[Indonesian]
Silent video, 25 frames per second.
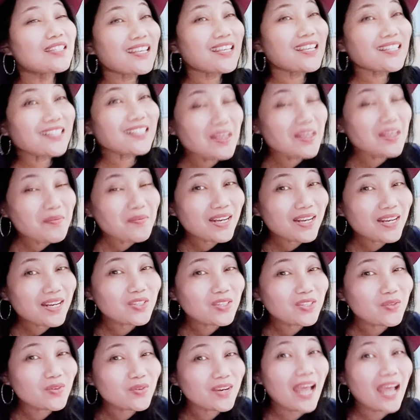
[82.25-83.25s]

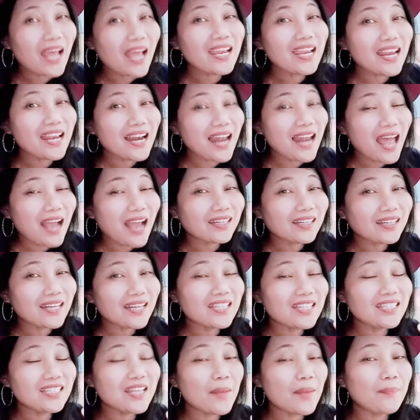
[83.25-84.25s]
subscriber suka hilang
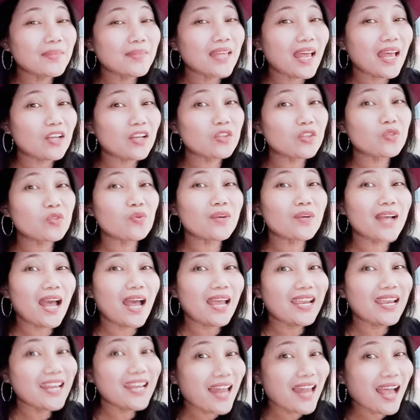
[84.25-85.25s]
dan jam tangan
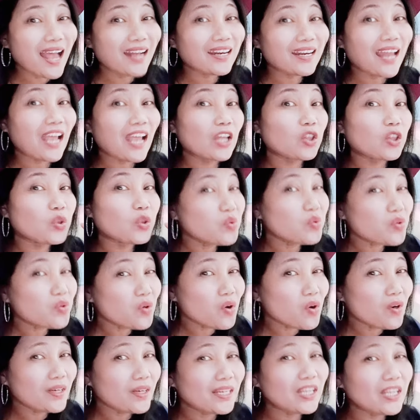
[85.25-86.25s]
suka hilang naik
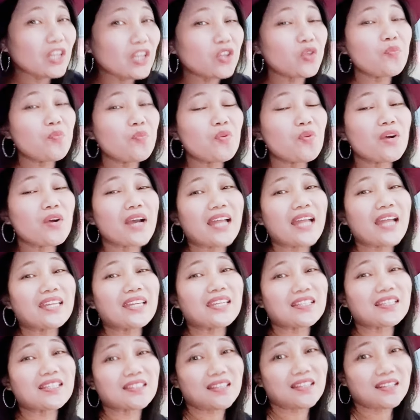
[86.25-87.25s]
turun itu
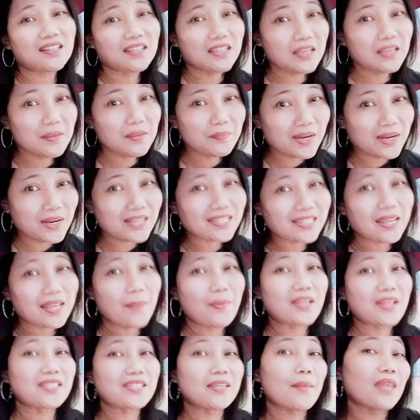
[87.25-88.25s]
bukannya subscriber
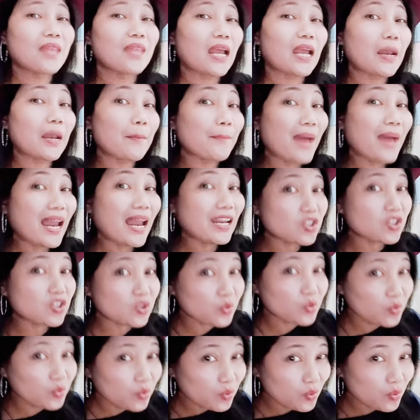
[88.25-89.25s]
sama jam tangan
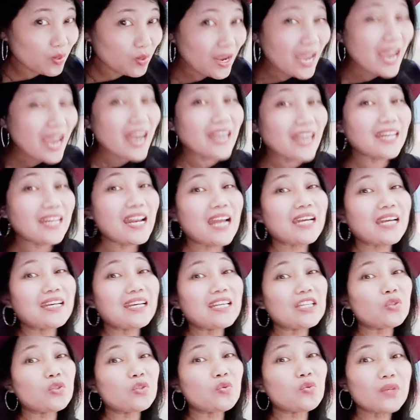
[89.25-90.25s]
palsu
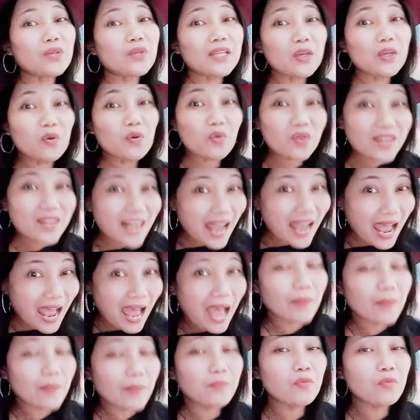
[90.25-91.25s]
dan dicuri
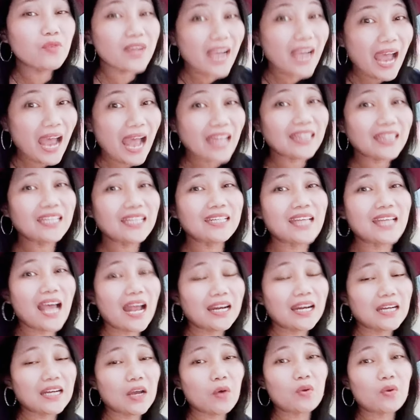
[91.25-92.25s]
orang bukan
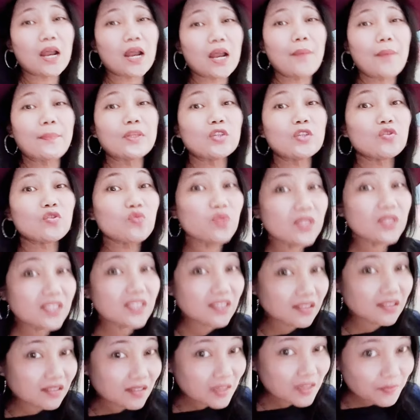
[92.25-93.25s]
tidak ada orang mencuri
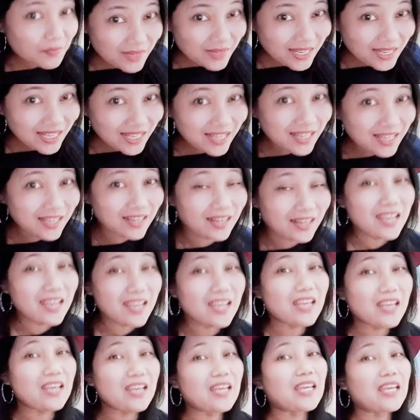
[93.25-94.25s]
subscriber
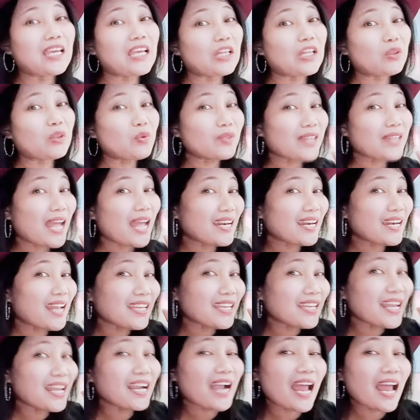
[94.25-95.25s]
itu
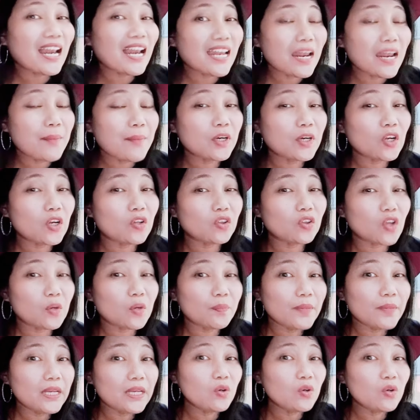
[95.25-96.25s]
tandanya kalian
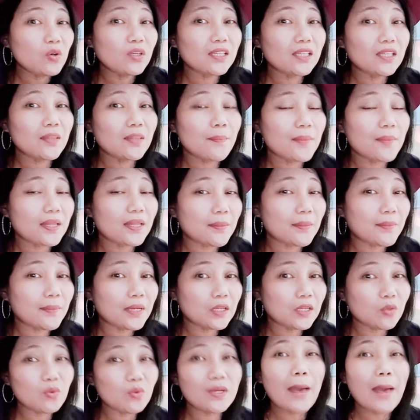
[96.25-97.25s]
menonton video di
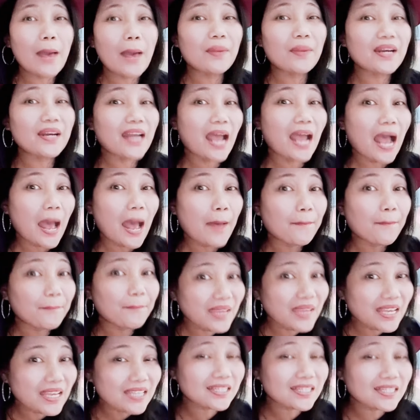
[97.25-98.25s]
teman-teman itu nggak pernah
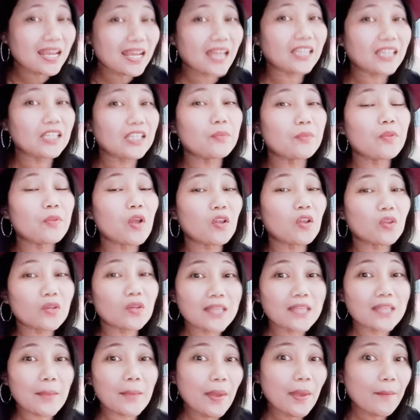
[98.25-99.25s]
habis kak
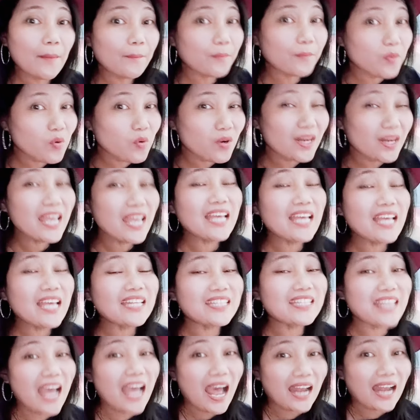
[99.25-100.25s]
ditonton sampai full
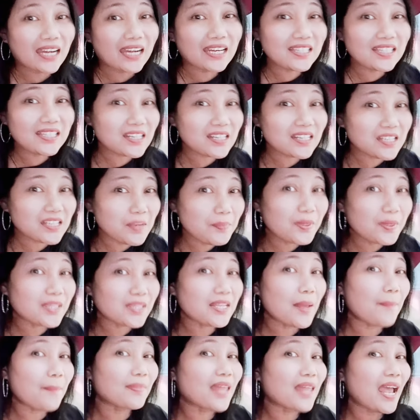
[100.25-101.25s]
jadi segi
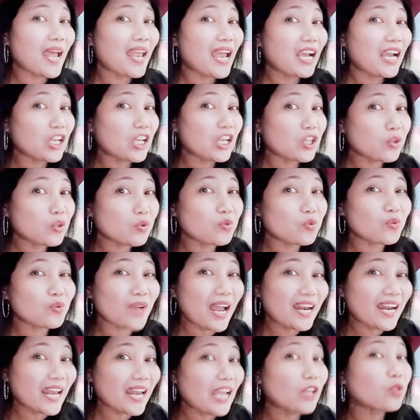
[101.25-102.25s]
jam tayang itu
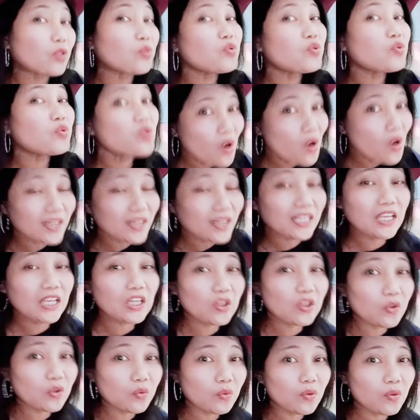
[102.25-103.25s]
suka naik turun
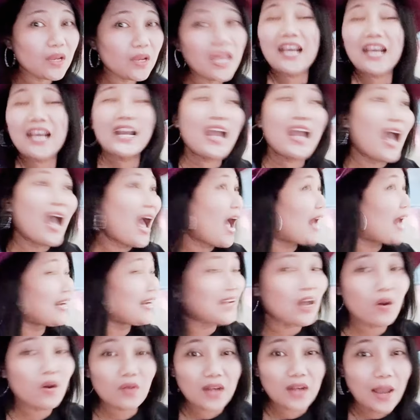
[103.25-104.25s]
gitu nggak
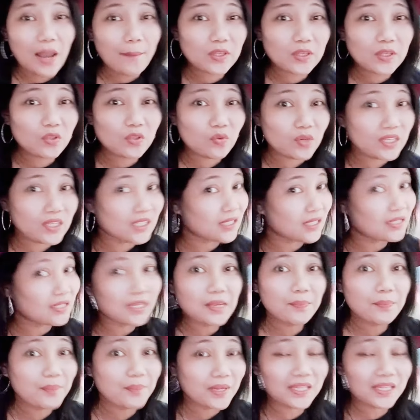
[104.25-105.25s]
ada orang mencuri
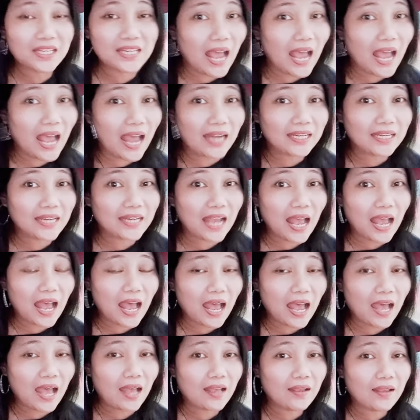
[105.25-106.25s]
subscriber tidak
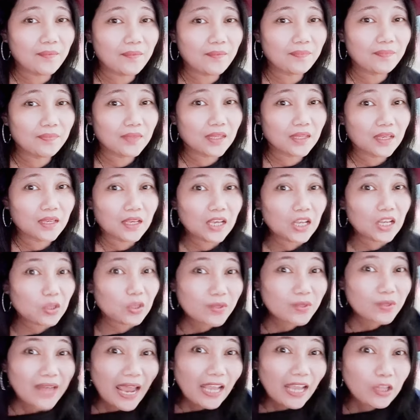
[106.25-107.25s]
ada
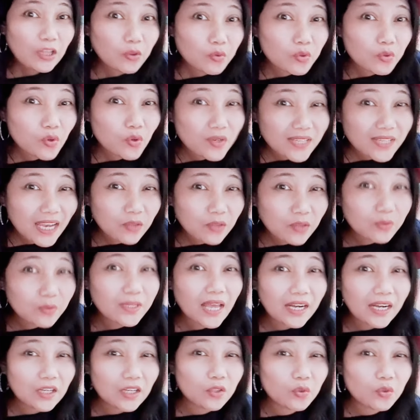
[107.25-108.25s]
itu naik turunnya itu
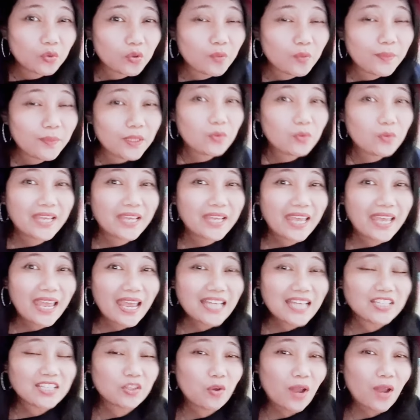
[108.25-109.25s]
dari YouTube itu
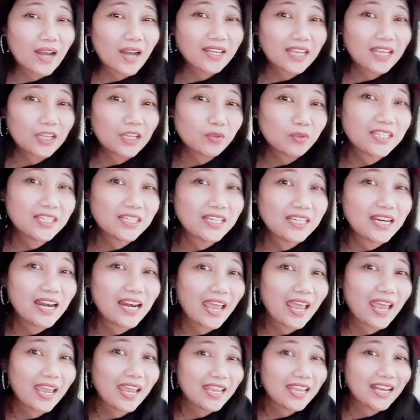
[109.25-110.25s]
guys soalnya itu
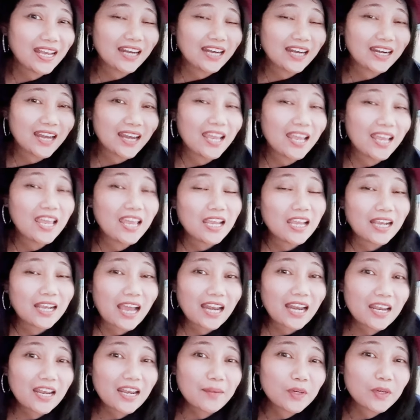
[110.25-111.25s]
dinilai karena
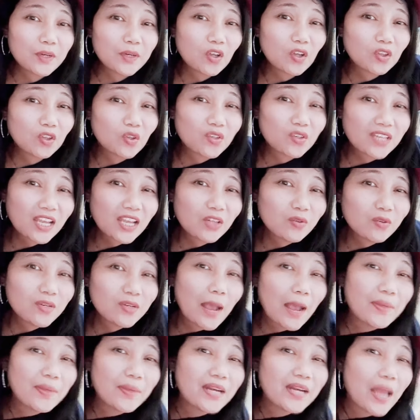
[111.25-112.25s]
kalian menontonnya itu
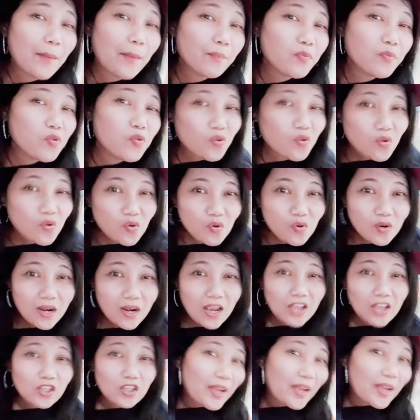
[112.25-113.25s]
tidak pernah full
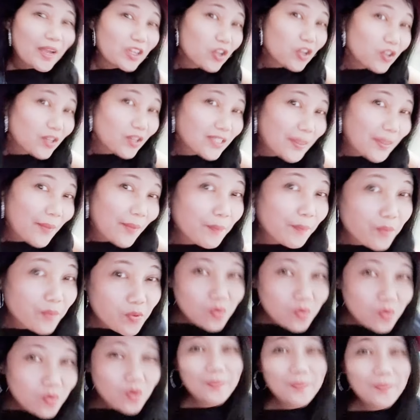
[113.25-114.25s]
coba tonton sampai
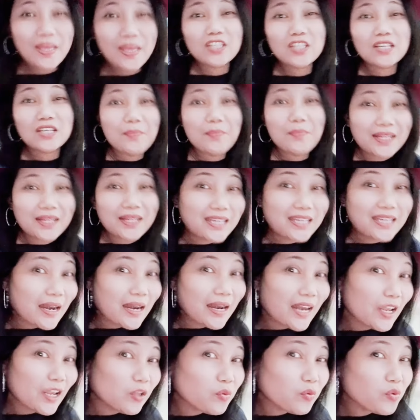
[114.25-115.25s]
full biar subscriber
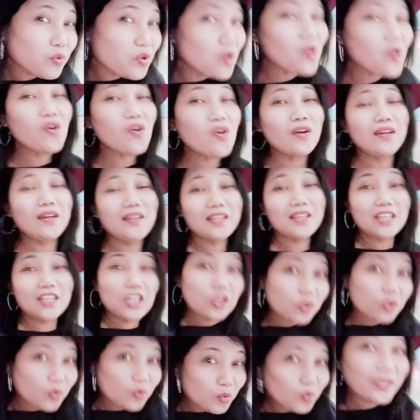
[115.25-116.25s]
tidak naik turun
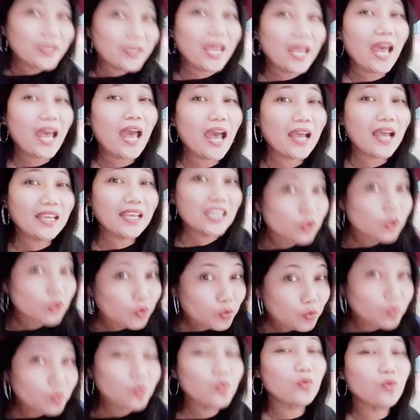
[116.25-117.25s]
gitu ya
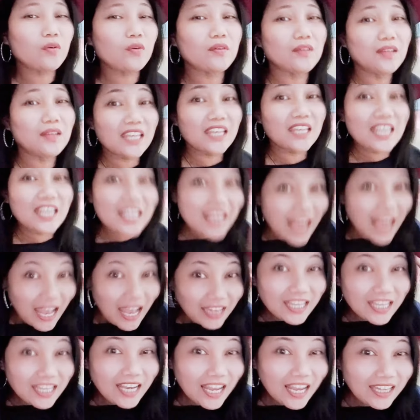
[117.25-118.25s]
gitu
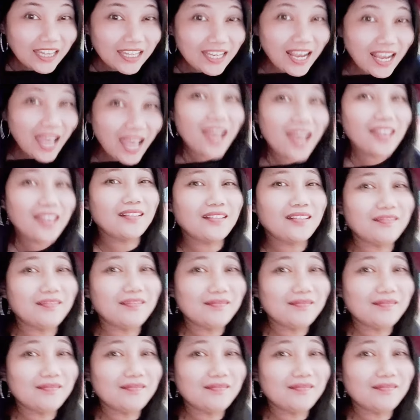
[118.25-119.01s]
ingat ingat ingat